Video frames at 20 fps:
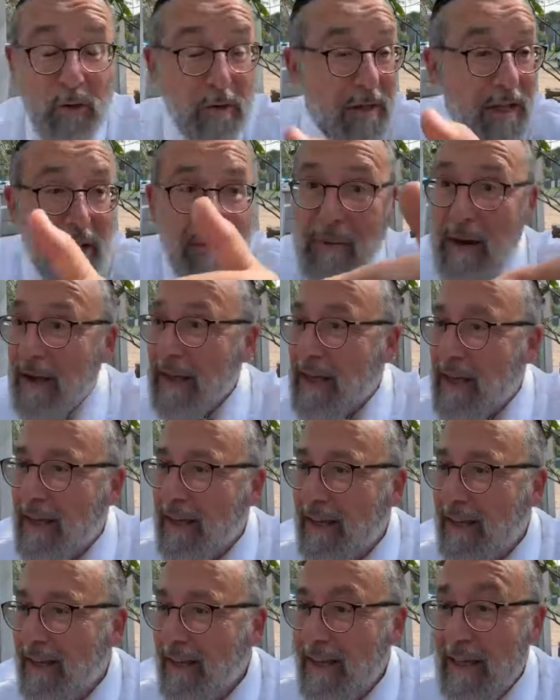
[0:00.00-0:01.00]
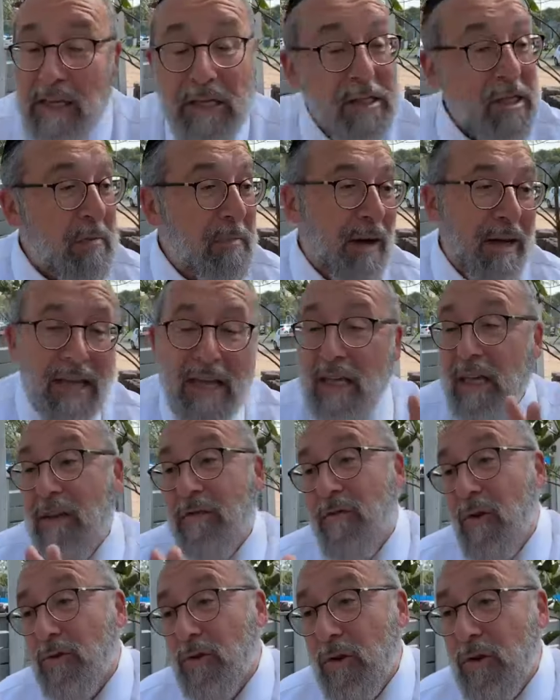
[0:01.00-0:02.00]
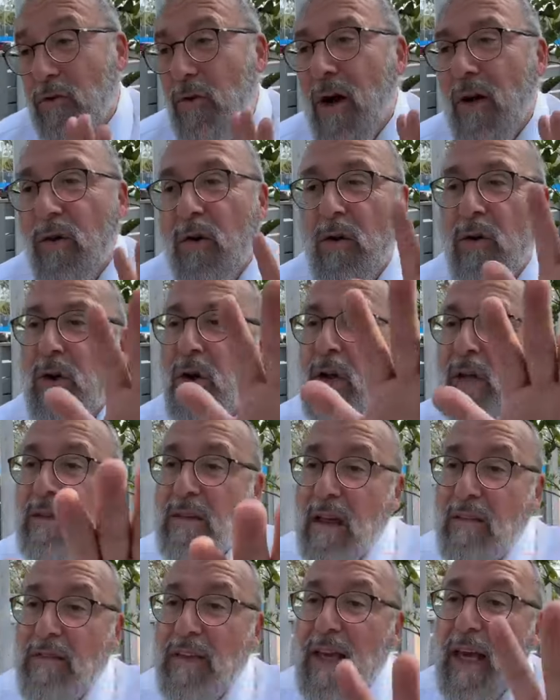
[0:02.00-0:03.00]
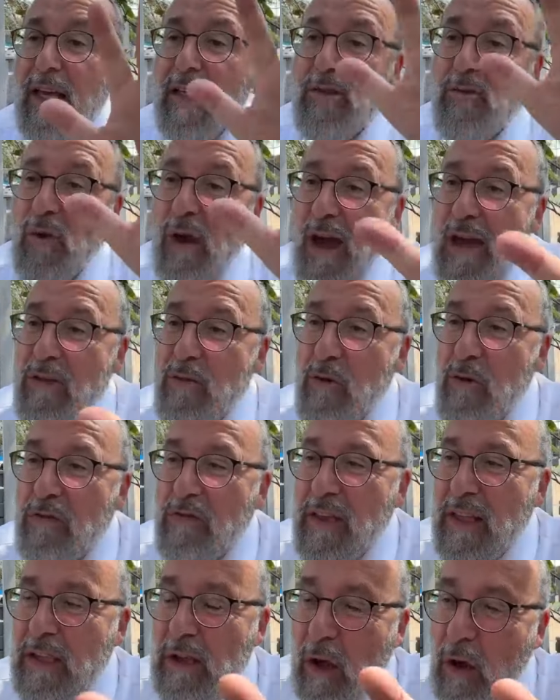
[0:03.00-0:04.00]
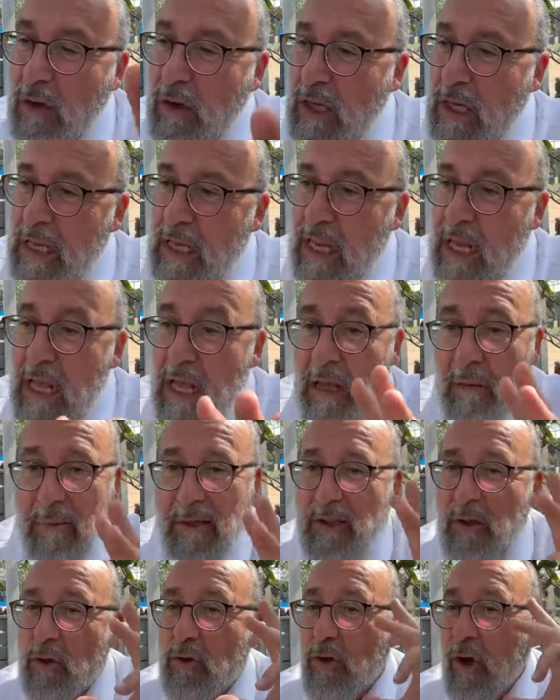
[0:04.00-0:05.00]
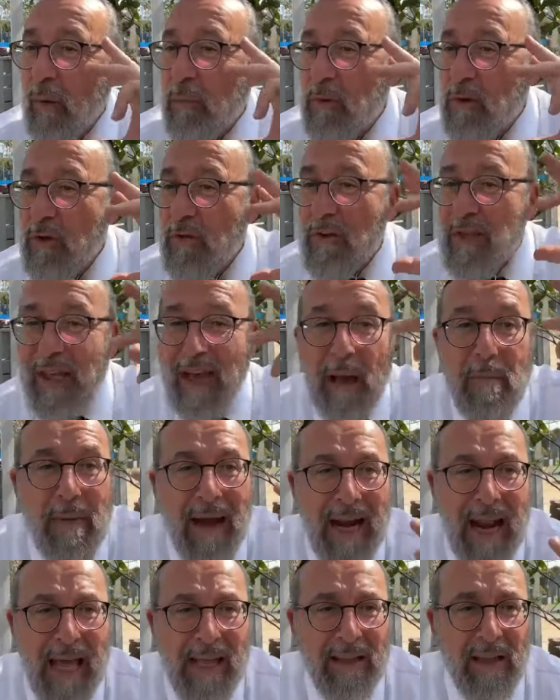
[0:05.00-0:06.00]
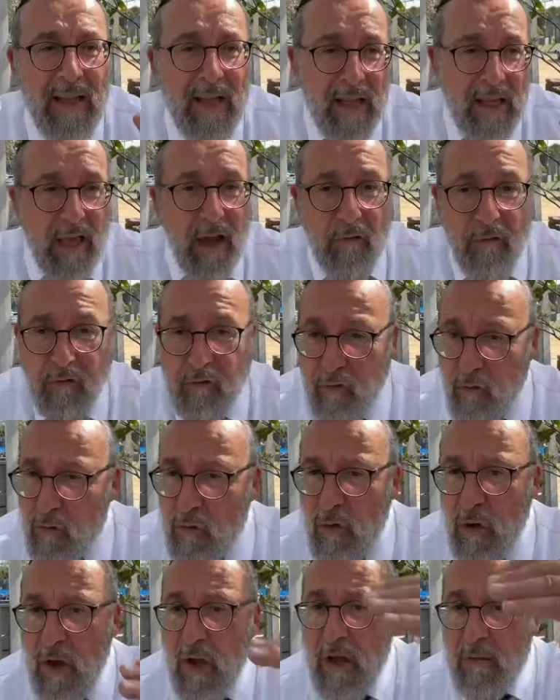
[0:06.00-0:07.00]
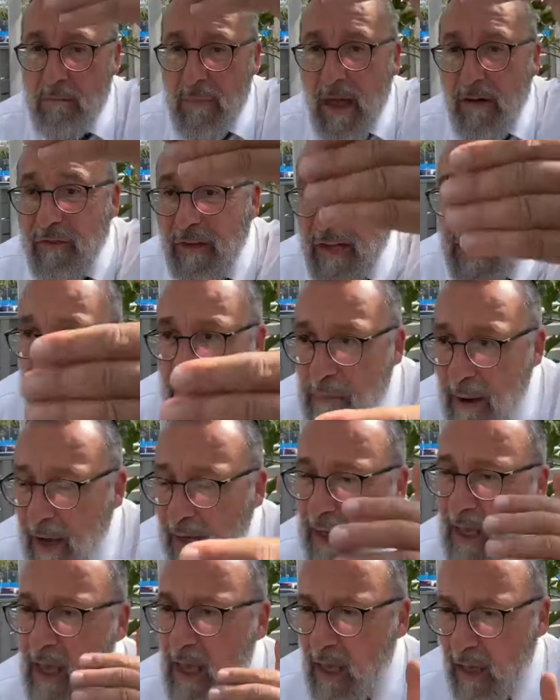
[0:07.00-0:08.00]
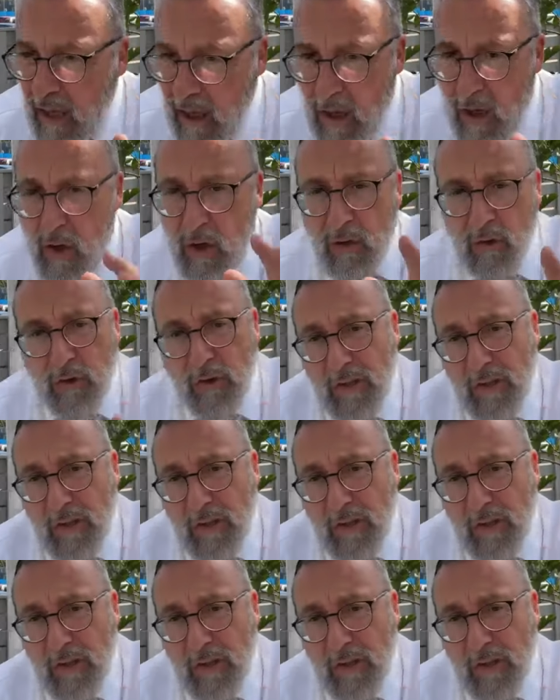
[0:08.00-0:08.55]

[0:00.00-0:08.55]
Tu connais les barrières Ces barrières qui font de toi que ta vie restera une vie tranquille. Parce que tu aurais pu devenir un malade et un fou, mais avec les barrières,